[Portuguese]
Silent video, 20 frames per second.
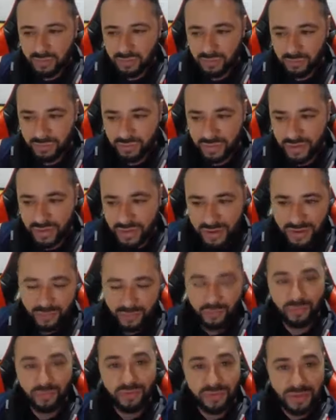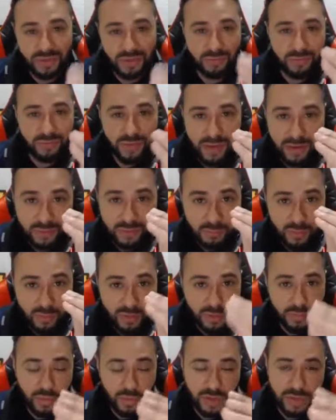de ganhar 200 reais
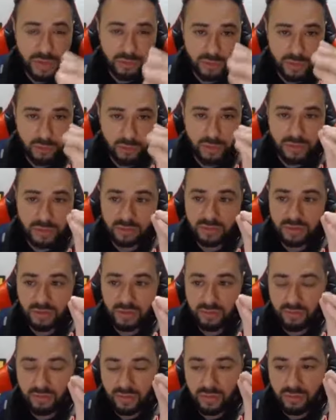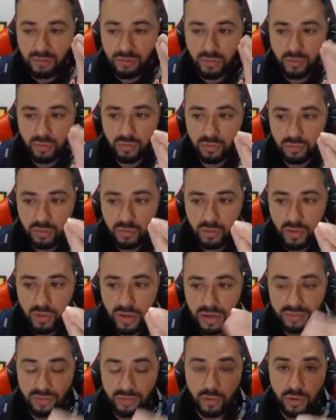pro campeonato. O campeonato que tava valendo mil, mil
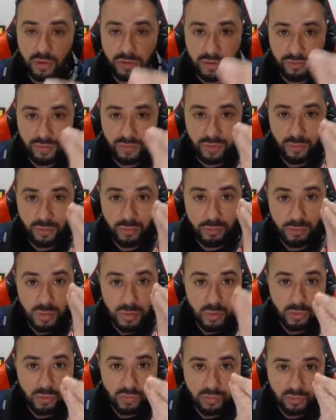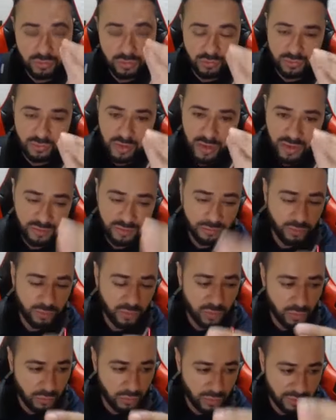reais, agora tá valendo 1.200 reais,
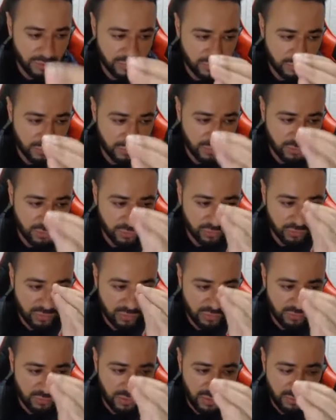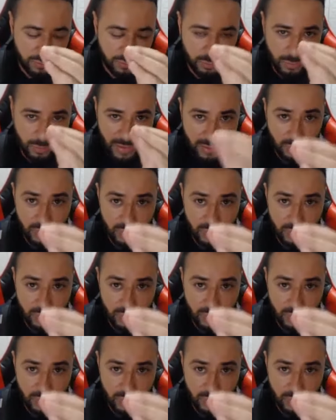porque o Moacir mandou 200 reais para o